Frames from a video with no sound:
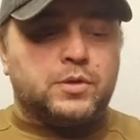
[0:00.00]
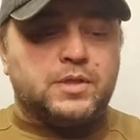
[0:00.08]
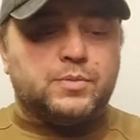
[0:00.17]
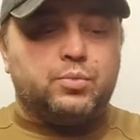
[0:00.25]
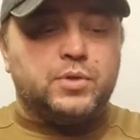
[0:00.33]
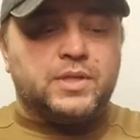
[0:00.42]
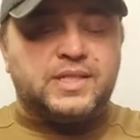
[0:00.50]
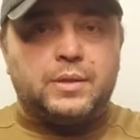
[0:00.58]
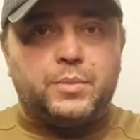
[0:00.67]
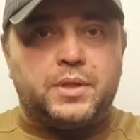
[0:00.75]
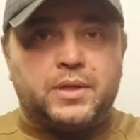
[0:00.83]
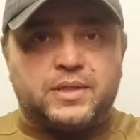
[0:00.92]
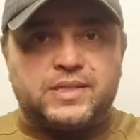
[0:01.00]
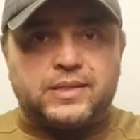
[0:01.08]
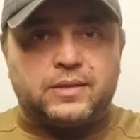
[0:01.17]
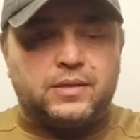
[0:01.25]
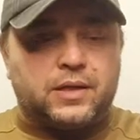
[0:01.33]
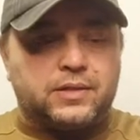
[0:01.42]
у нас будет заменять
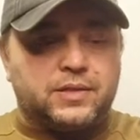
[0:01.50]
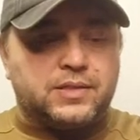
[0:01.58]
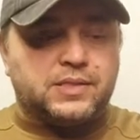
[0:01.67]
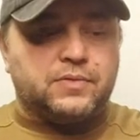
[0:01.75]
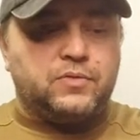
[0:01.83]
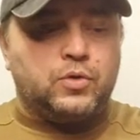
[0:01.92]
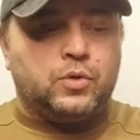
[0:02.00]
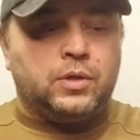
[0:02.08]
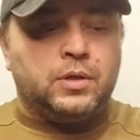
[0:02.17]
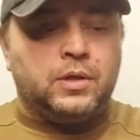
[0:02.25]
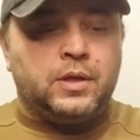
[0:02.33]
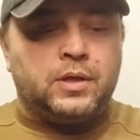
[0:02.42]
стандартное цевье